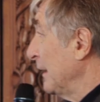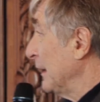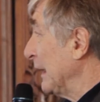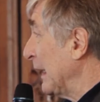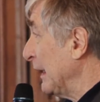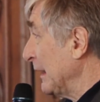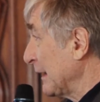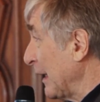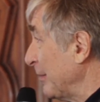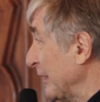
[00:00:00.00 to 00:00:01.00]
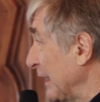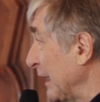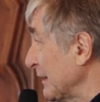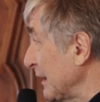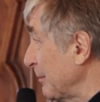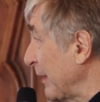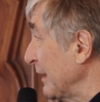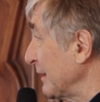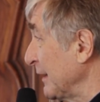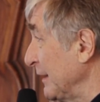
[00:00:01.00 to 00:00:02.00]
la Capital Asset
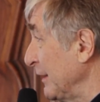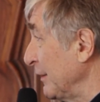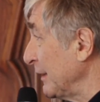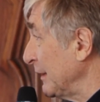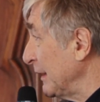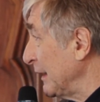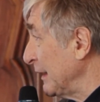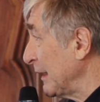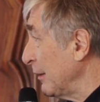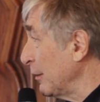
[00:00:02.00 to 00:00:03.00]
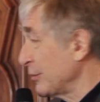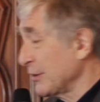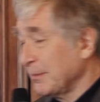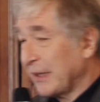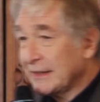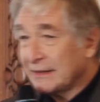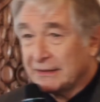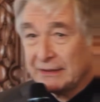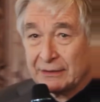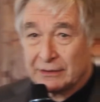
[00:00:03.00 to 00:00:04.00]
Pricing Theory e la Option Pricing
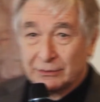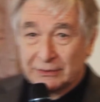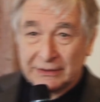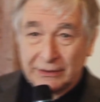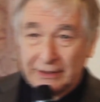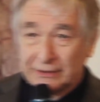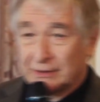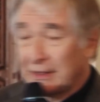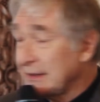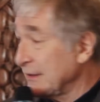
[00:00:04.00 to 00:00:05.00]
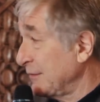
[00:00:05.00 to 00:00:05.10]
Theory, tutte teorie che sono state